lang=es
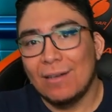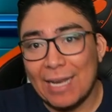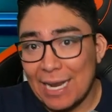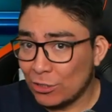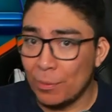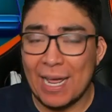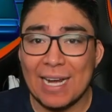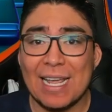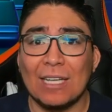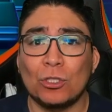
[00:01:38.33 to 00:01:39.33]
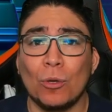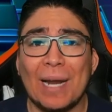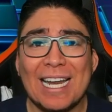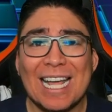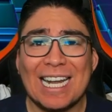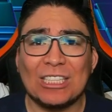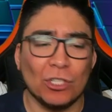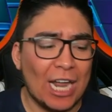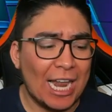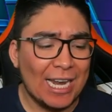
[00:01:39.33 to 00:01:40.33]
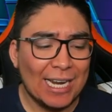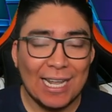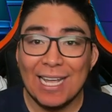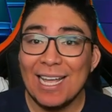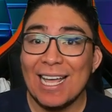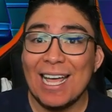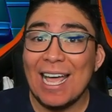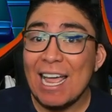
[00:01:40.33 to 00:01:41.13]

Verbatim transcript: que la soberanía, nacional,